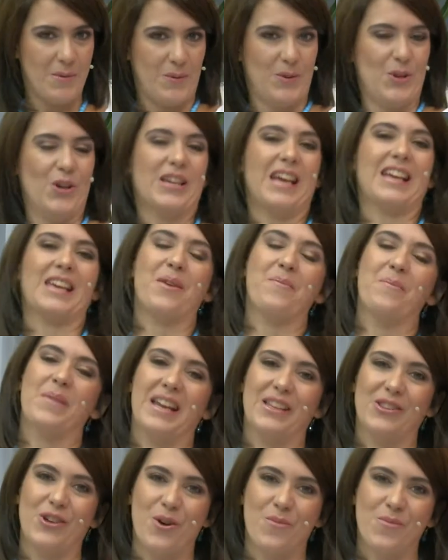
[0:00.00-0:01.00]
bloque aquí en
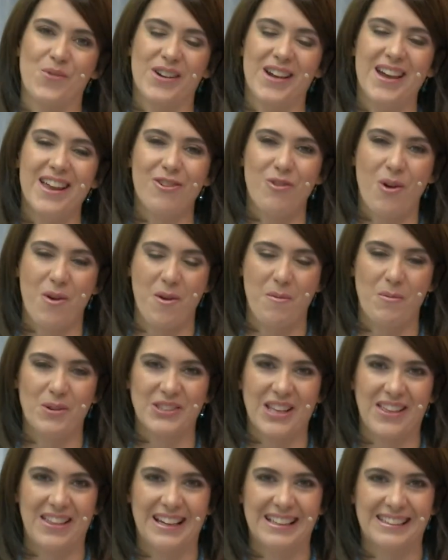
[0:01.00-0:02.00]
Para Toda Mujer. Lo
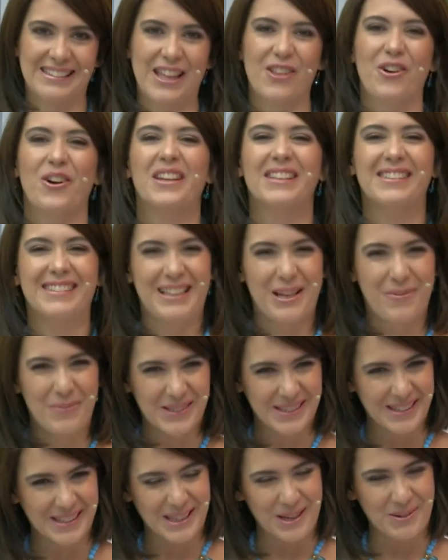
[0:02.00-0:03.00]
habíamos adelantado, ahora sí la
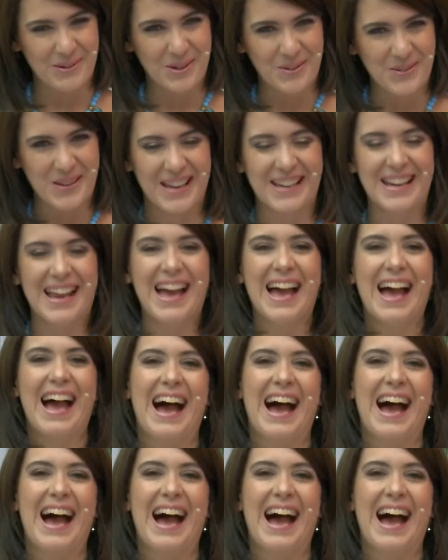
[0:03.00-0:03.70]
presentamos bien.